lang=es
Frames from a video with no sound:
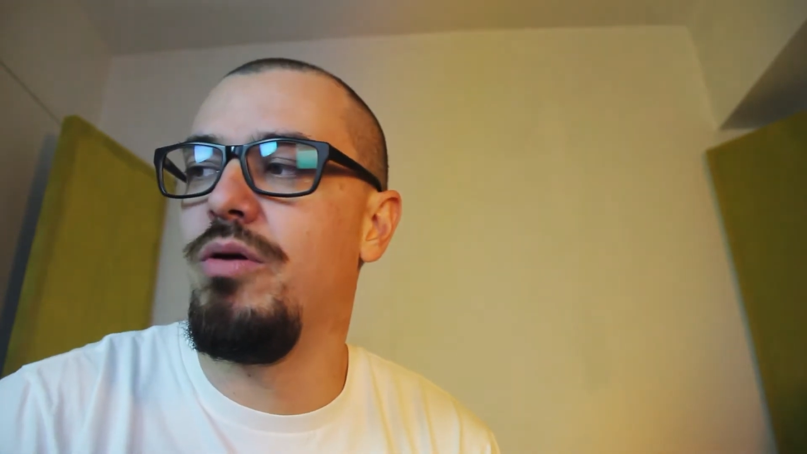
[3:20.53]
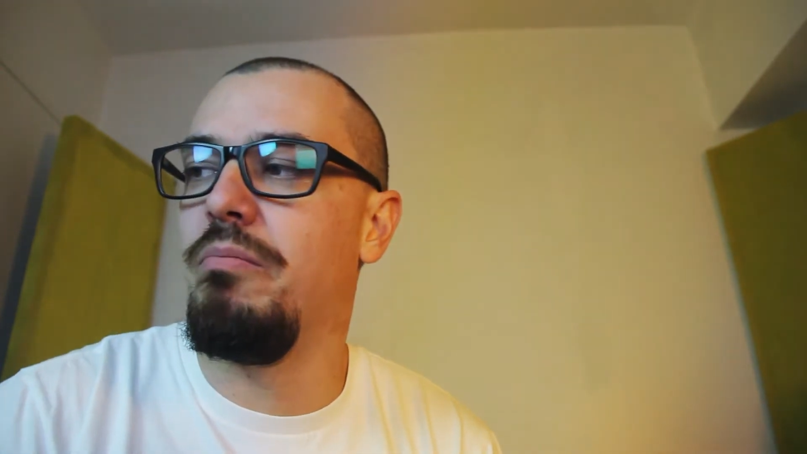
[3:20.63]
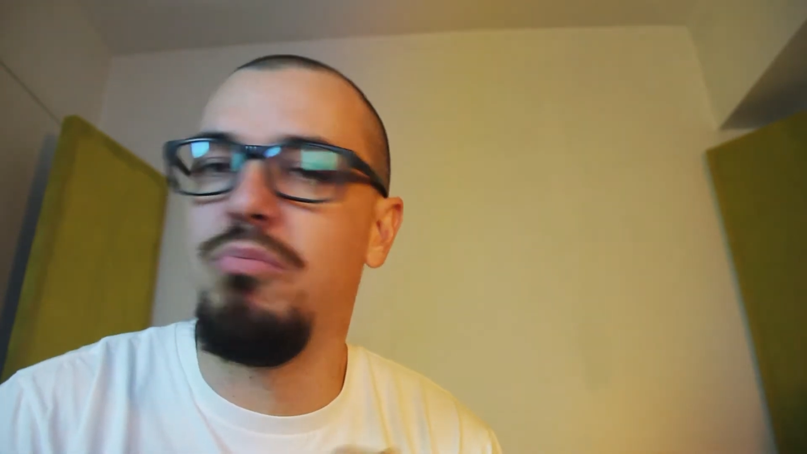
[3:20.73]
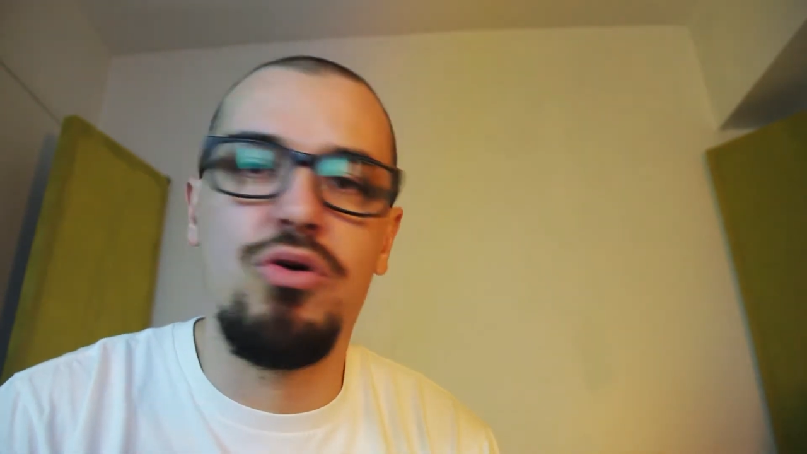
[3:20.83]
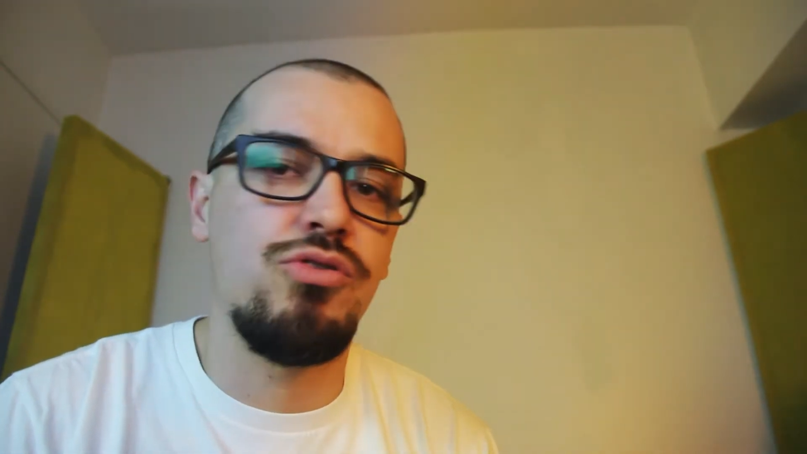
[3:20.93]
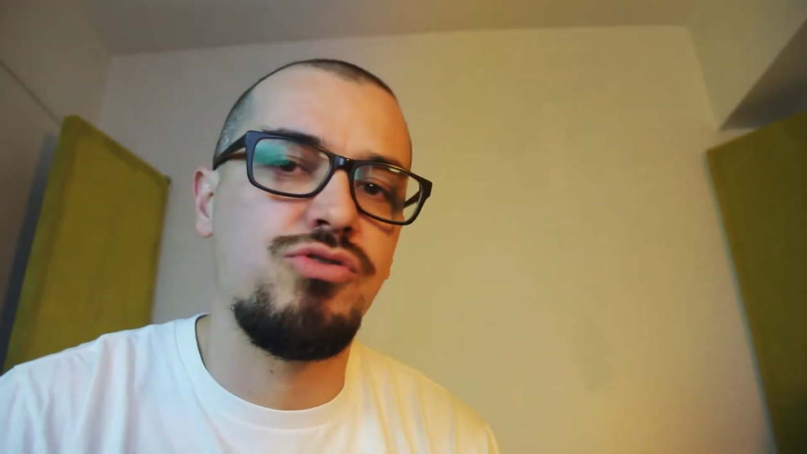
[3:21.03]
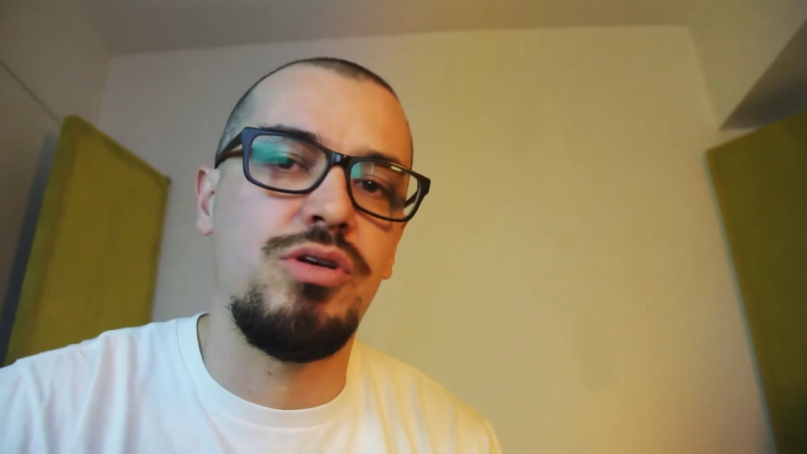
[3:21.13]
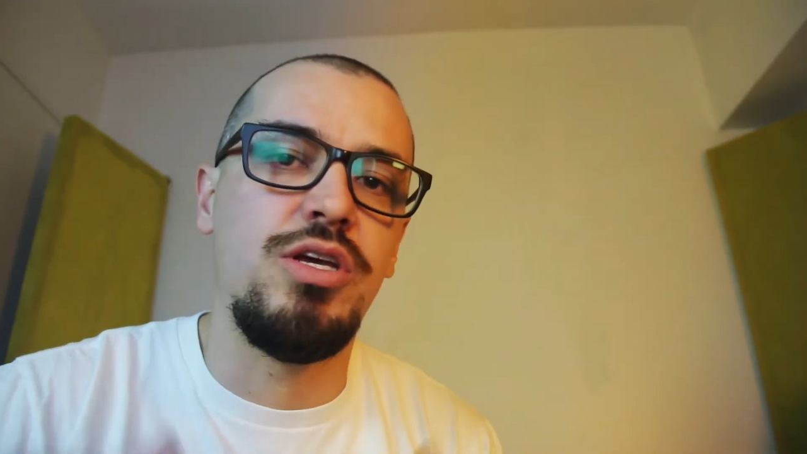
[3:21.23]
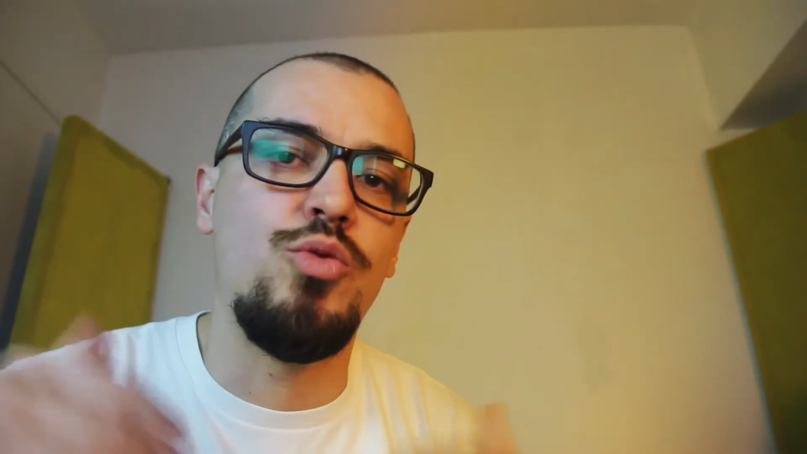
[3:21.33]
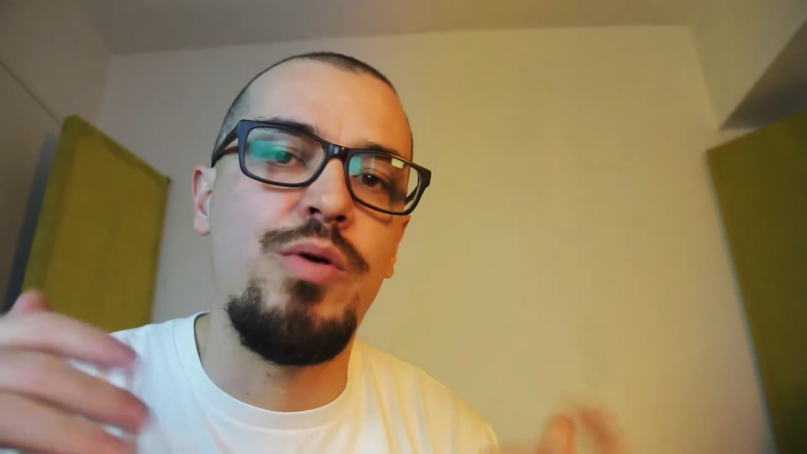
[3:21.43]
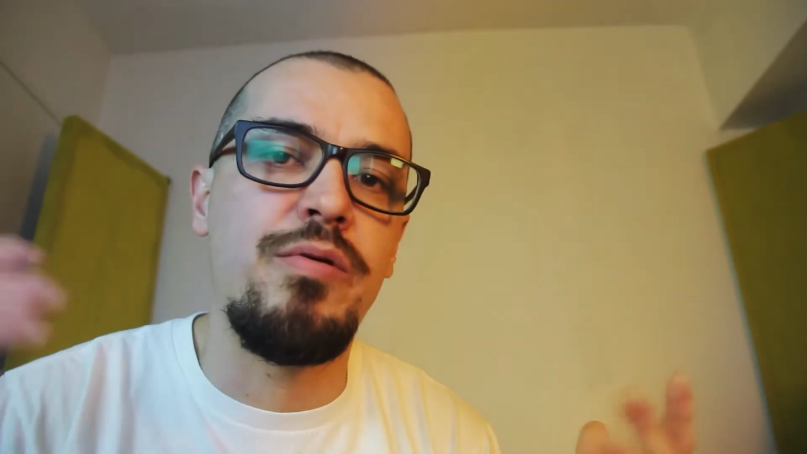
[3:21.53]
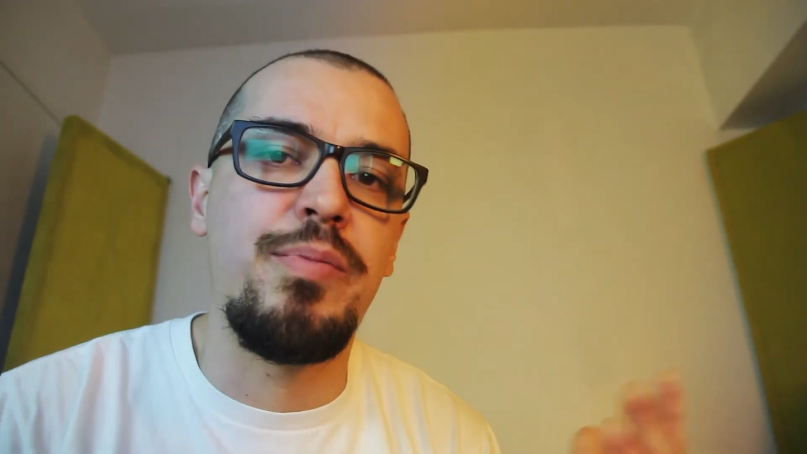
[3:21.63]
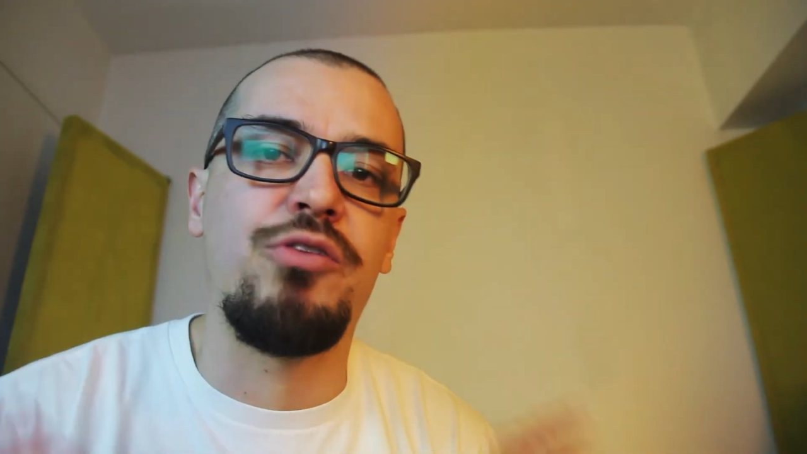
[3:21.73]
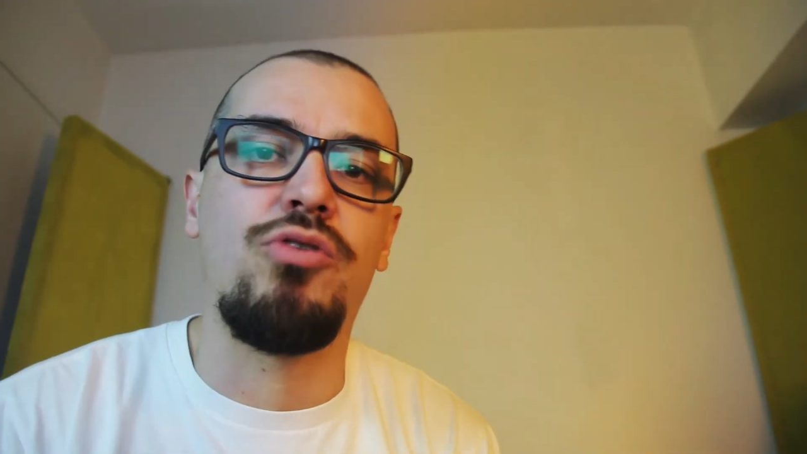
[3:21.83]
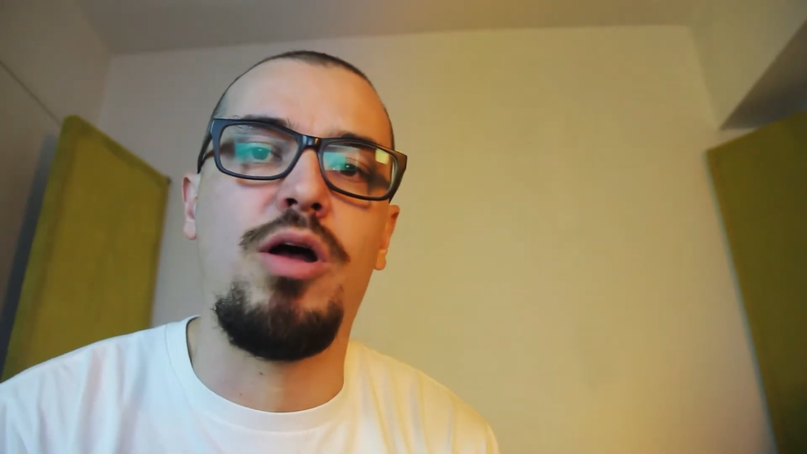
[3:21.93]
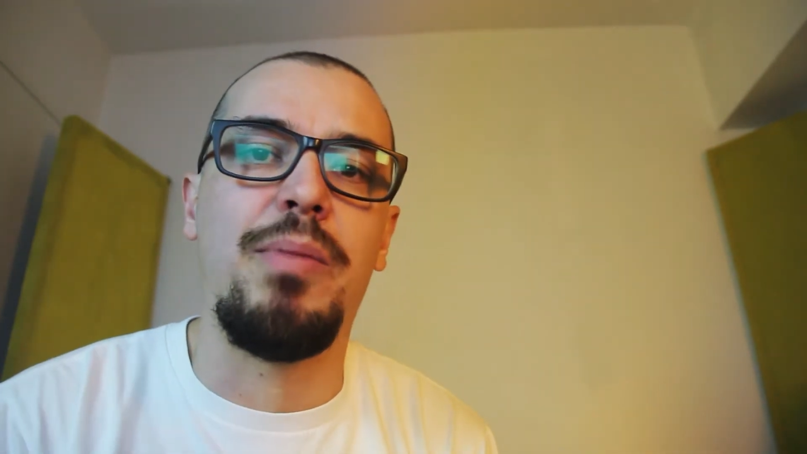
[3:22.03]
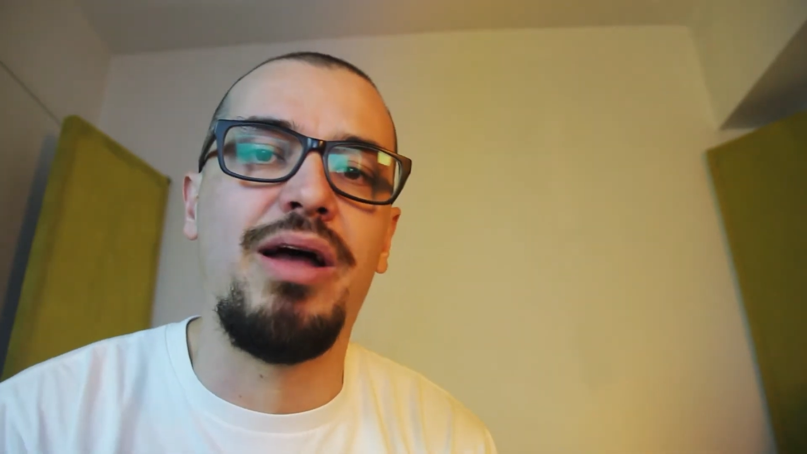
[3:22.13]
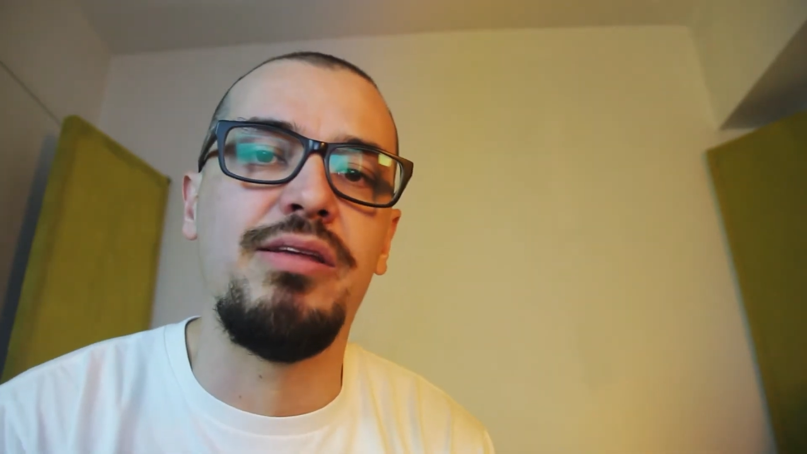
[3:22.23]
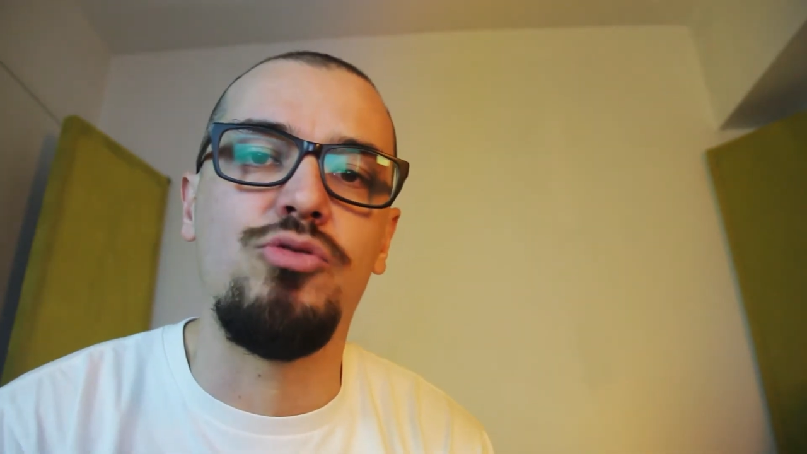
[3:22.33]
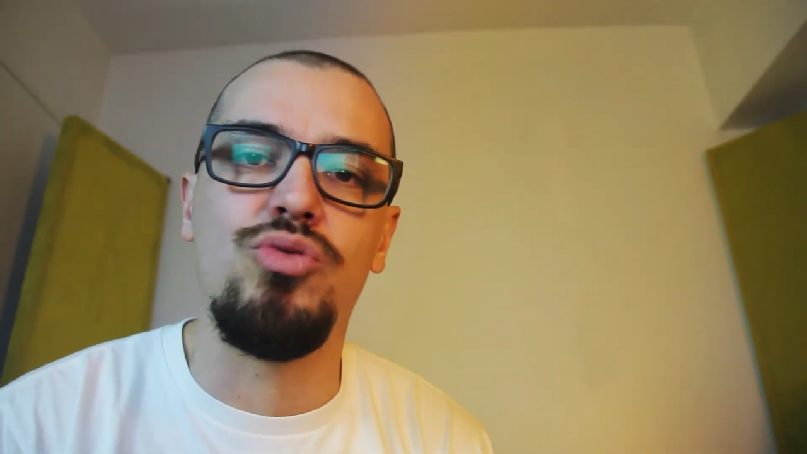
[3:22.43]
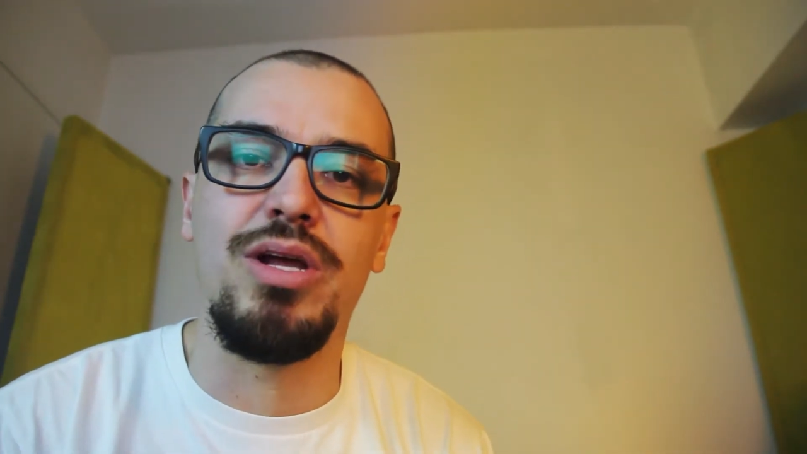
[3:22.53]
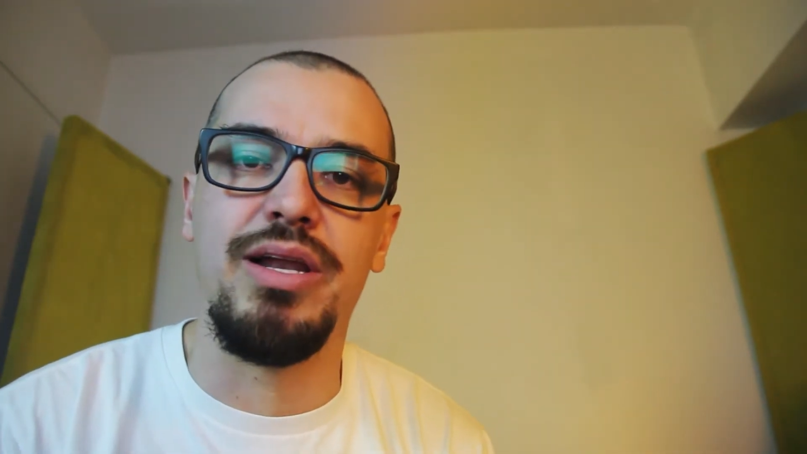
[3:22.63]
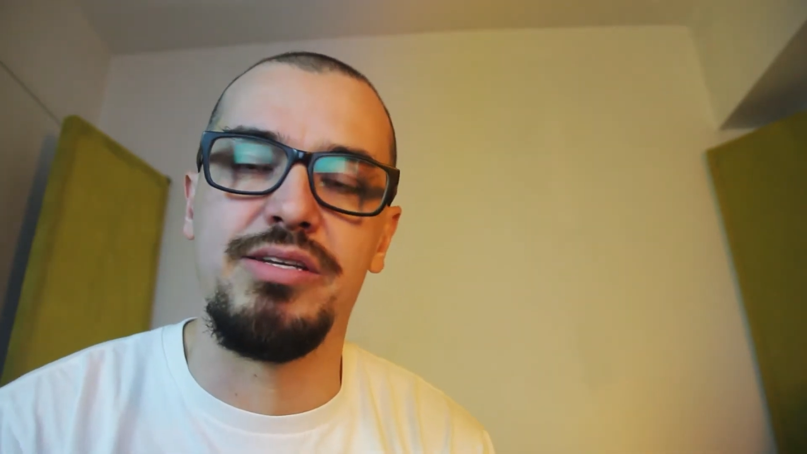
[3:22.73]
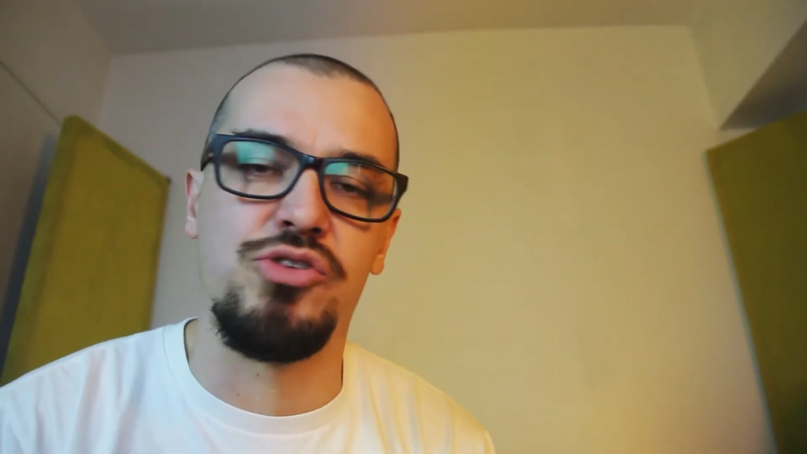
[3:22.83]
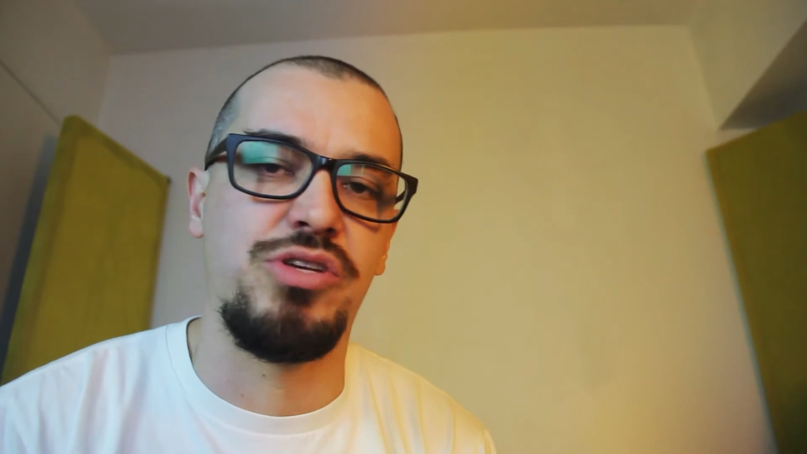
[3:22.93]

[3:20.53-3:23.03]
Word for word: vos y nueve personas más de tu iglesia.